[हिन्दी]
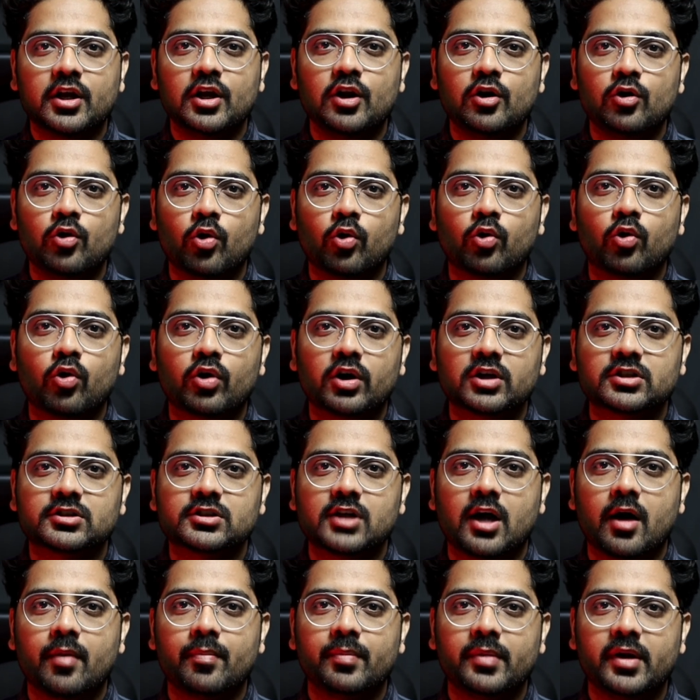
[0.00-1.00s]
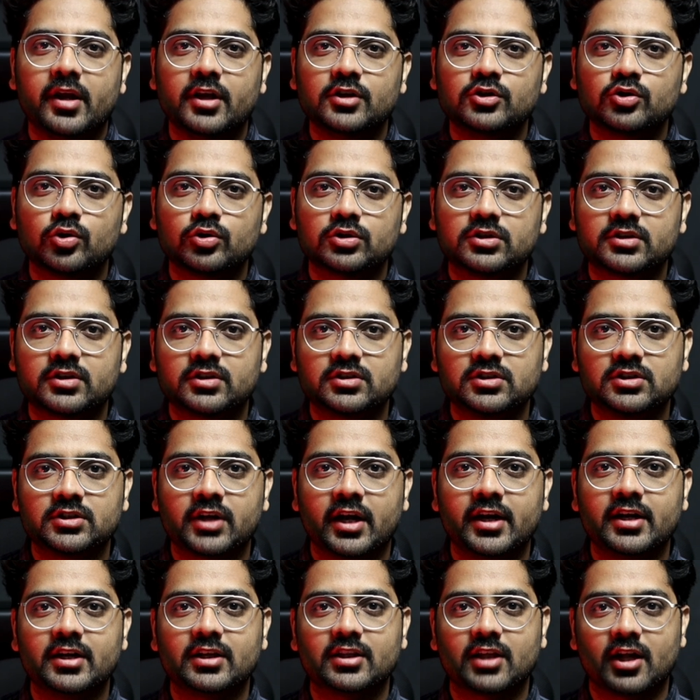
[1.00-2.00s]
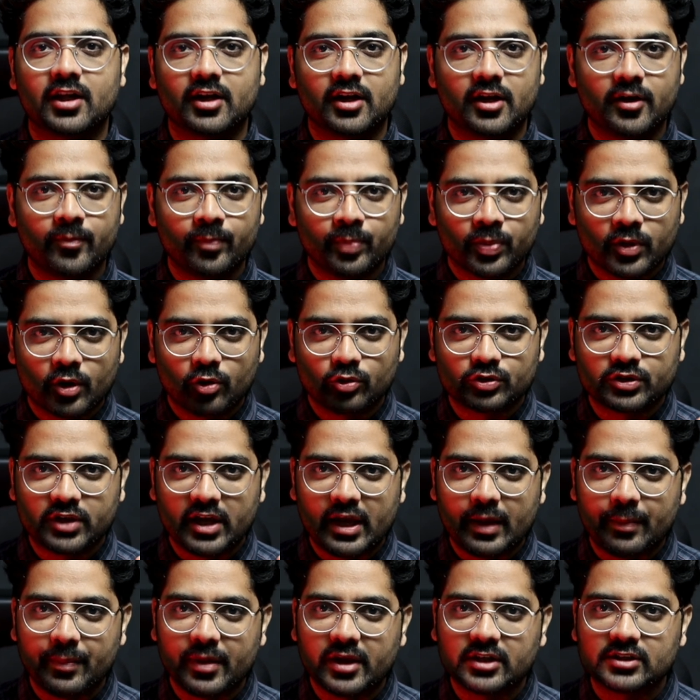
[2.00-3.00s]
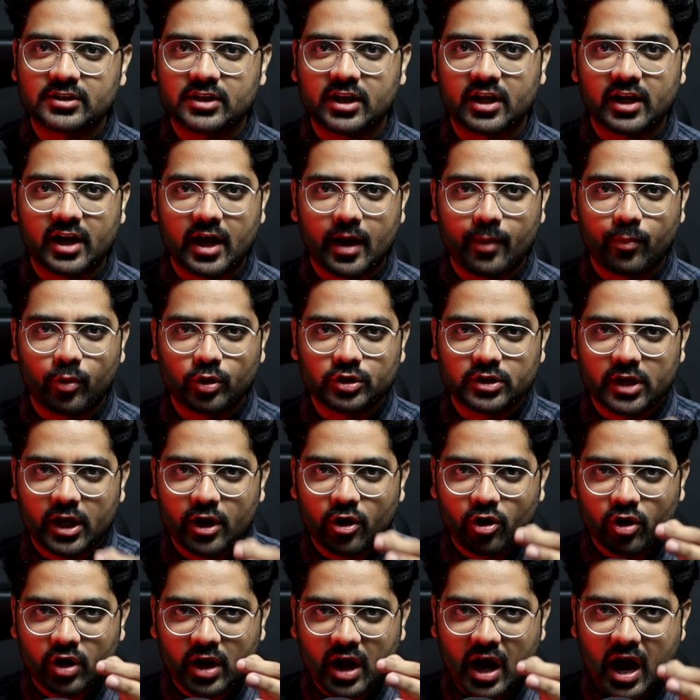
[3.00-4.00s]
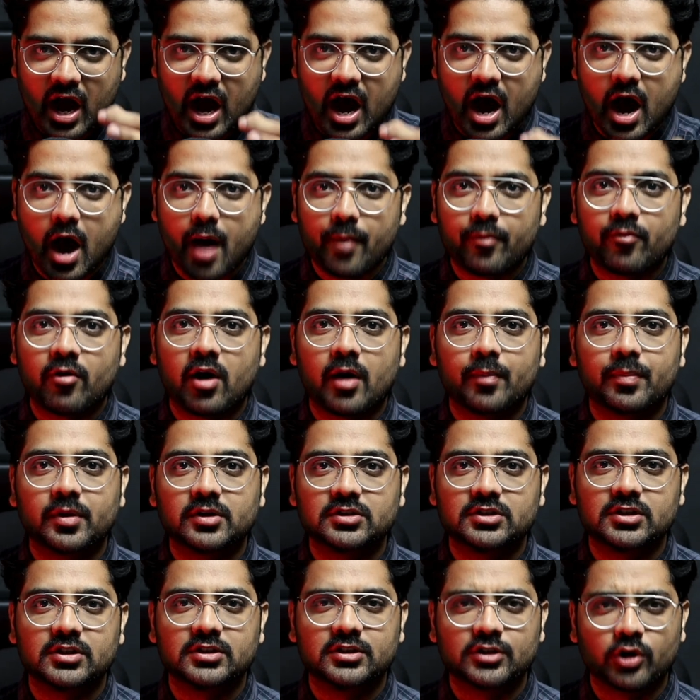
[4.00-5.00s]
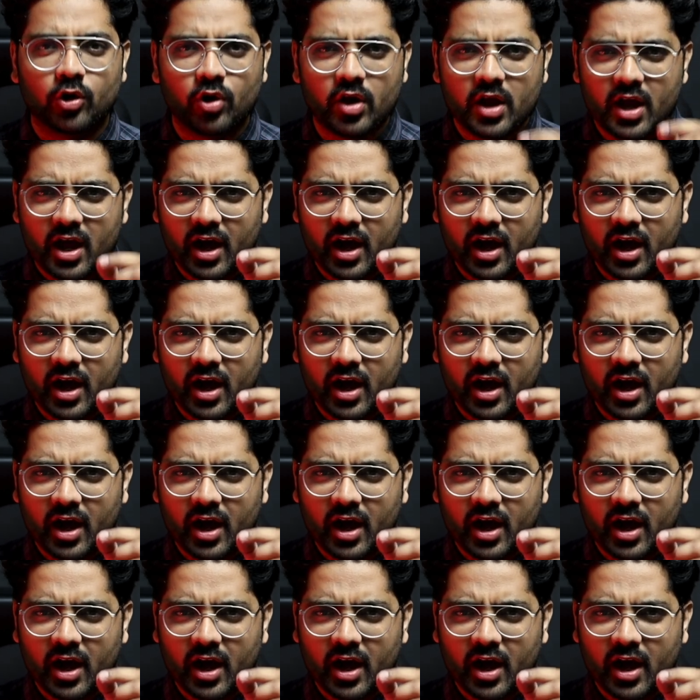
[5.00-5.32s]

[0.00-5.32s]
कि लोगों के सामने जो जाइंट था ना उसकी इमेज खराब हो जाए और आप वहाँ पर जीत जाओ